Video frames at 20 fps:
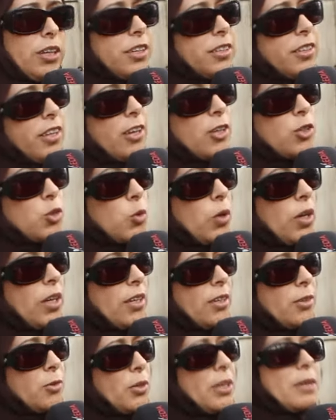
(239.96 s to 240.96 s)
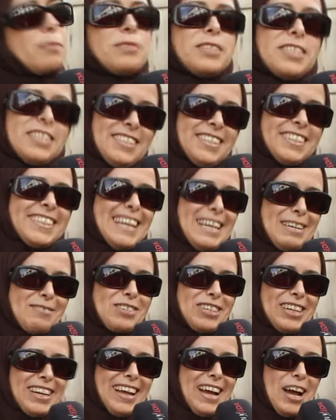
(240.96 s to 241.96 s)
يرتاح شويه ويحب يزيد يرتاح
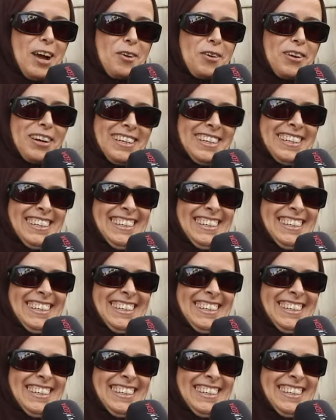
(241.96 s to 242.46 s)
يمشي للقهوه